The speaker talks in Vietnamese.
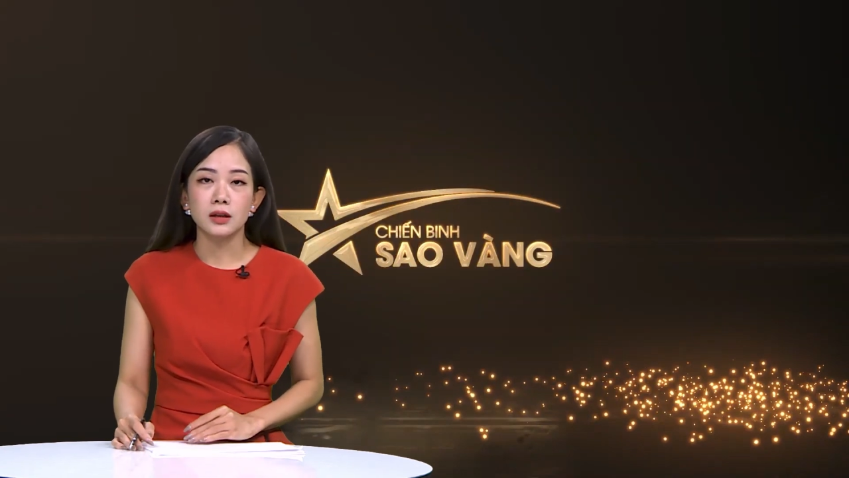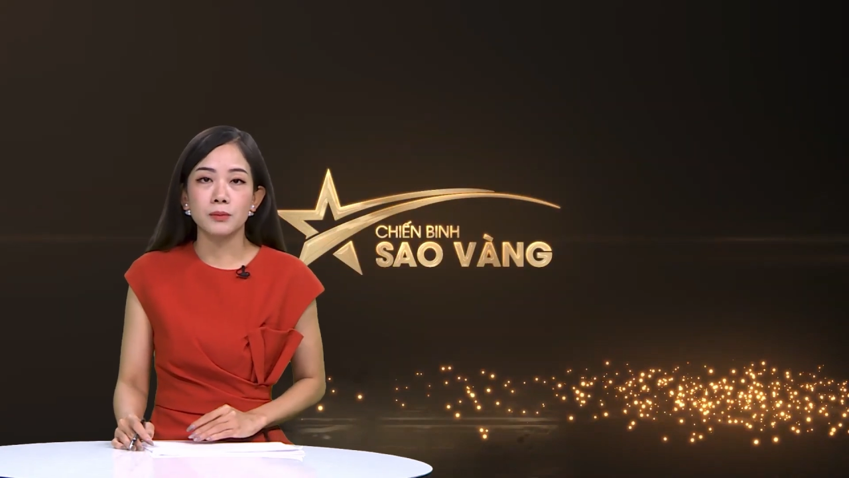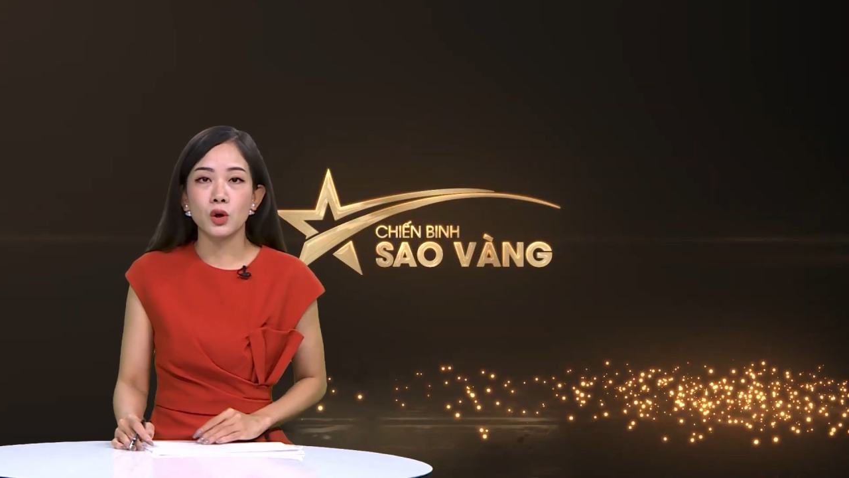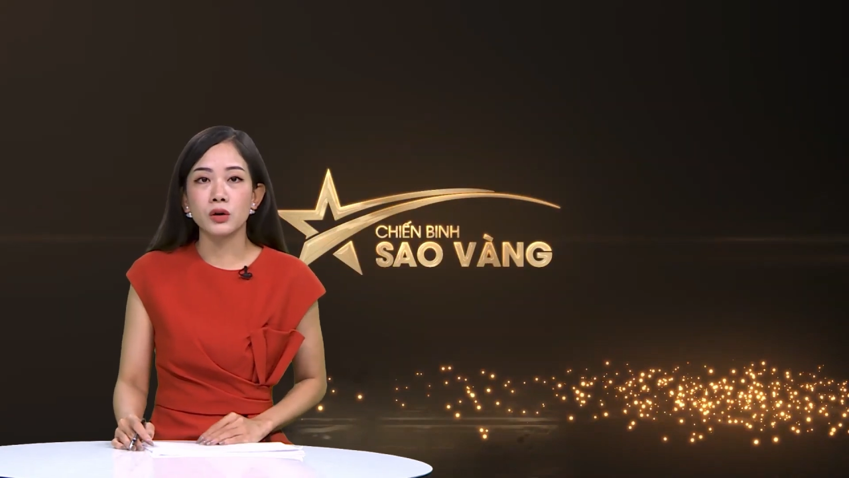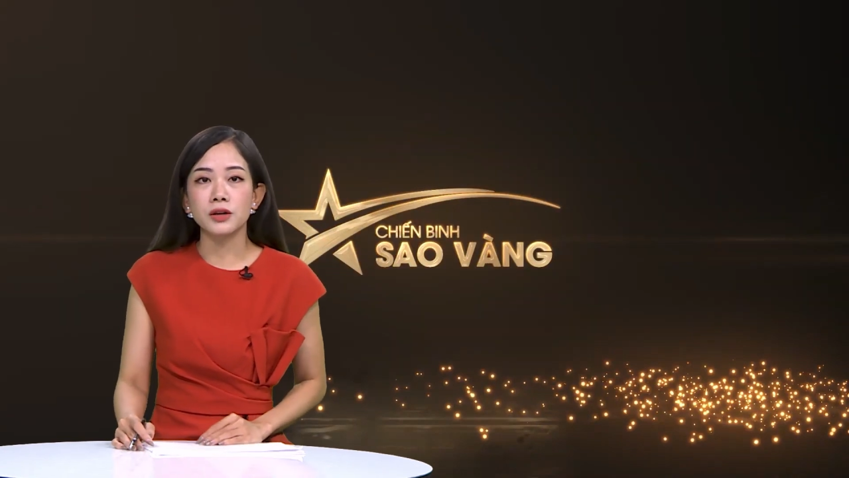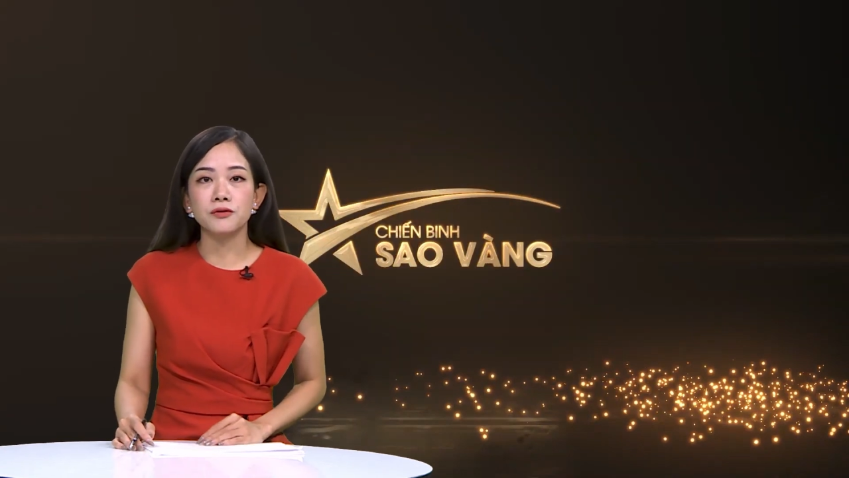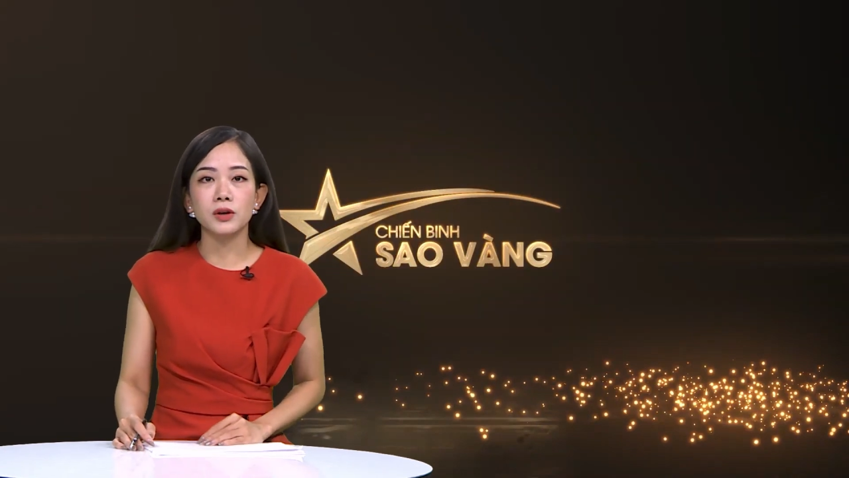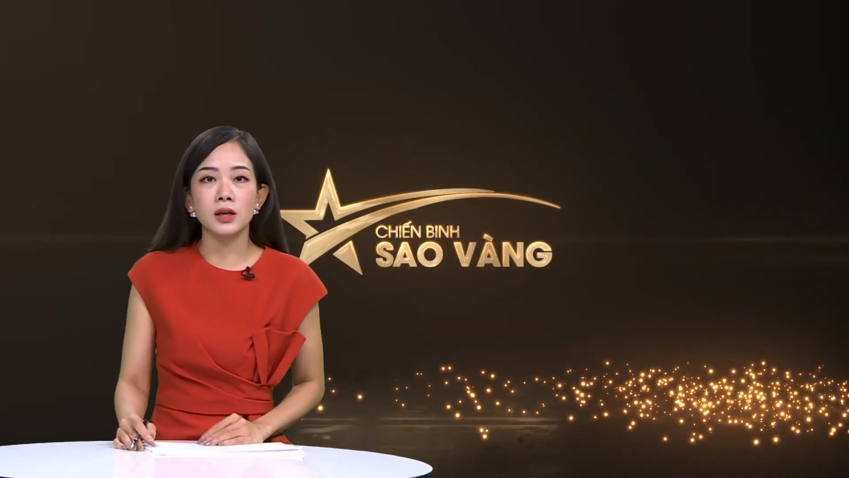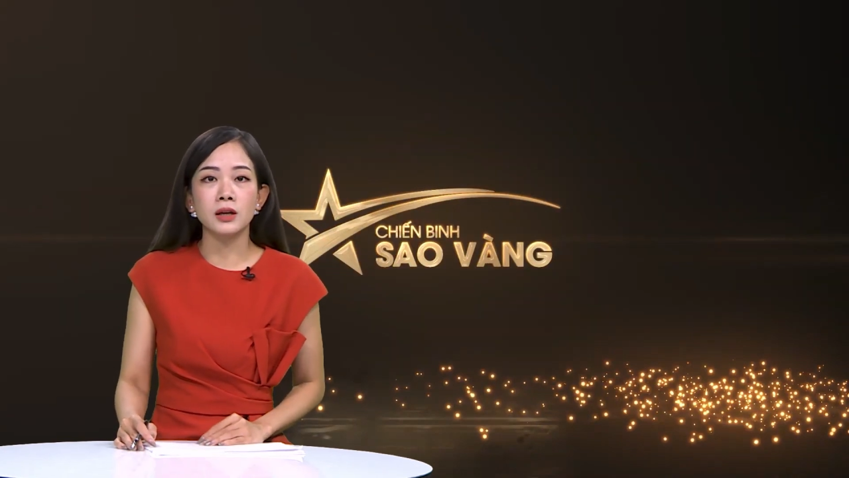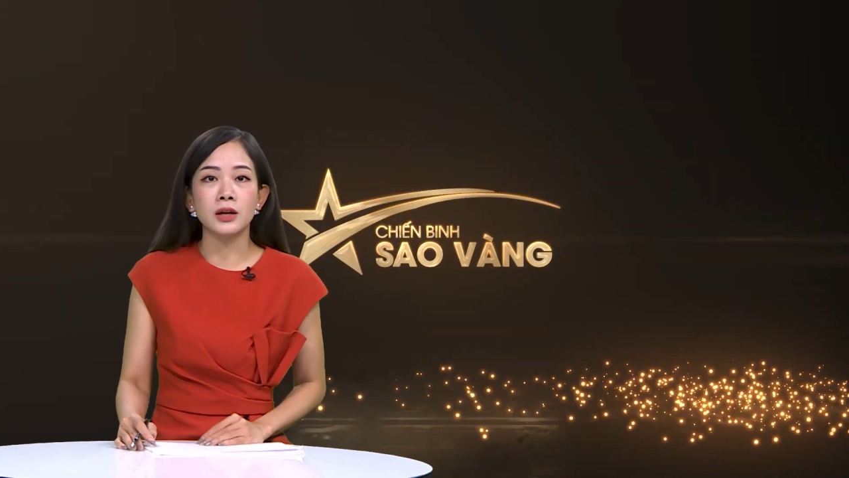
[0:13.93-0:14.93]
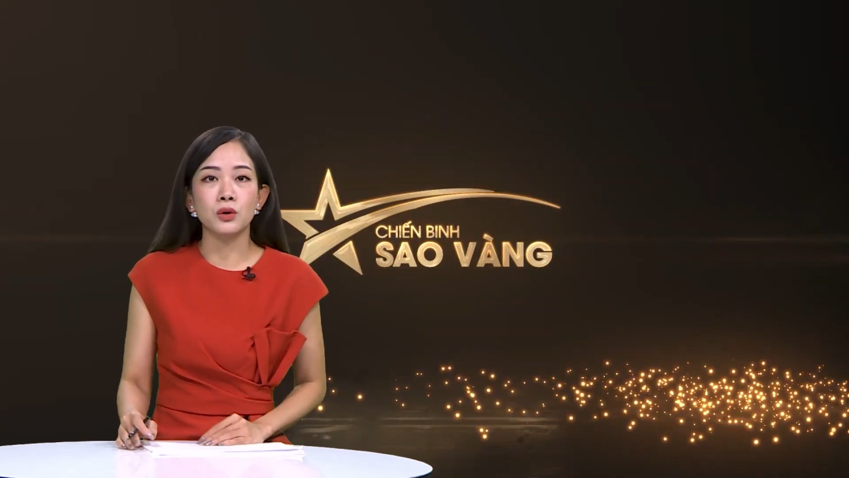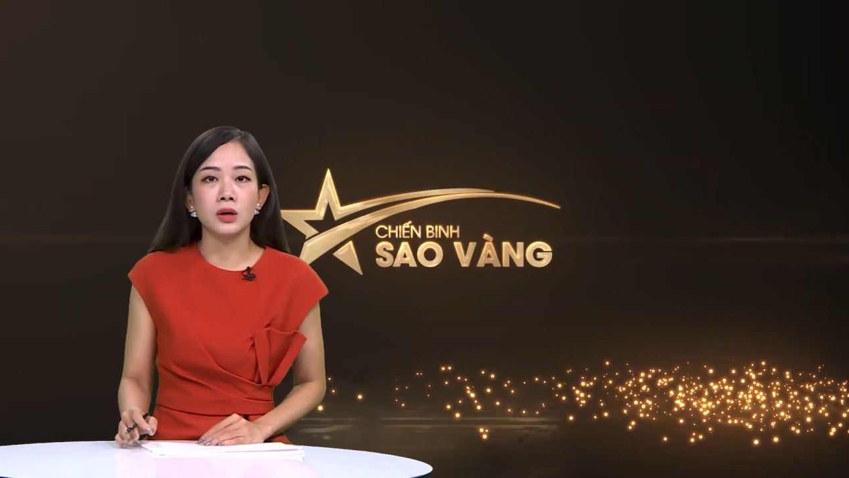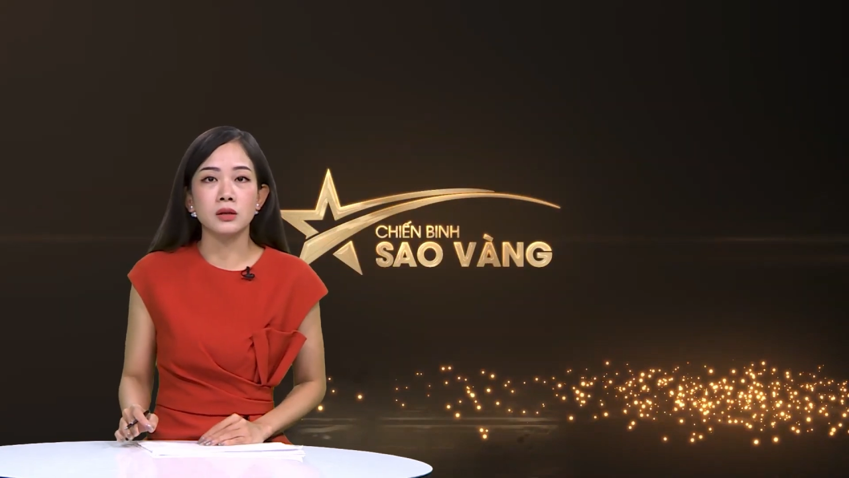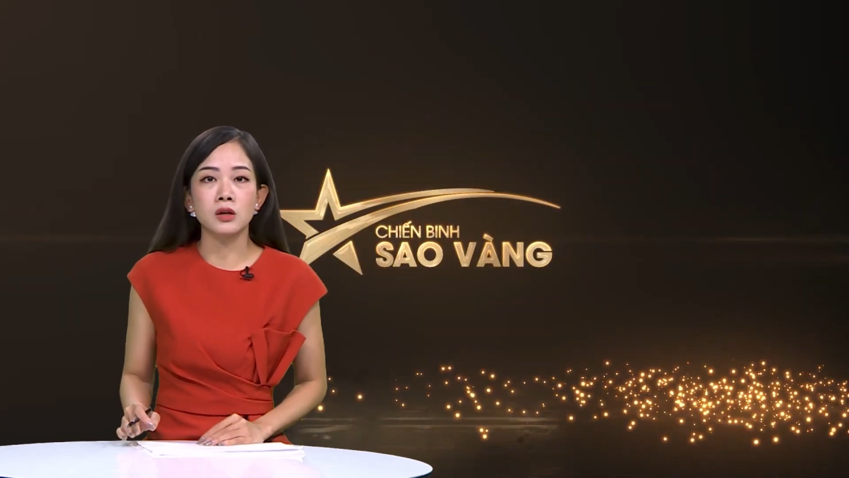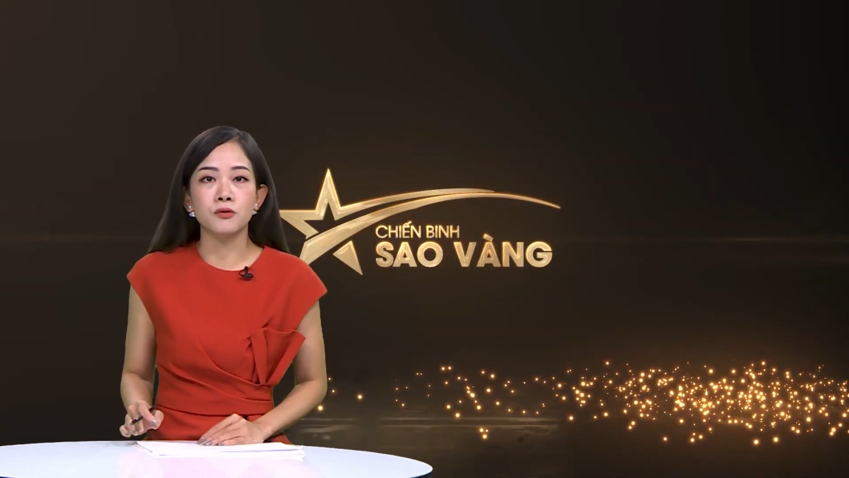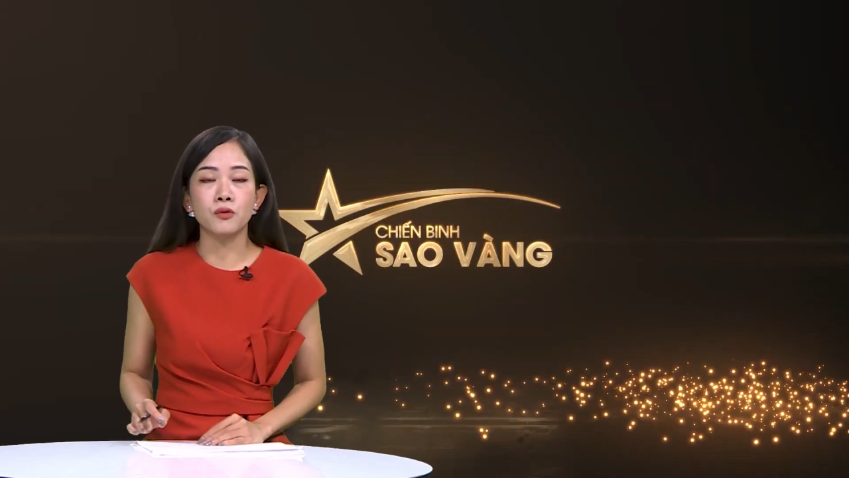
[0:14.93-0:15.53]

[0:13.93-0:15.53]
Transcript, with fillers: nhằm có kinh phí để đổi lấy sự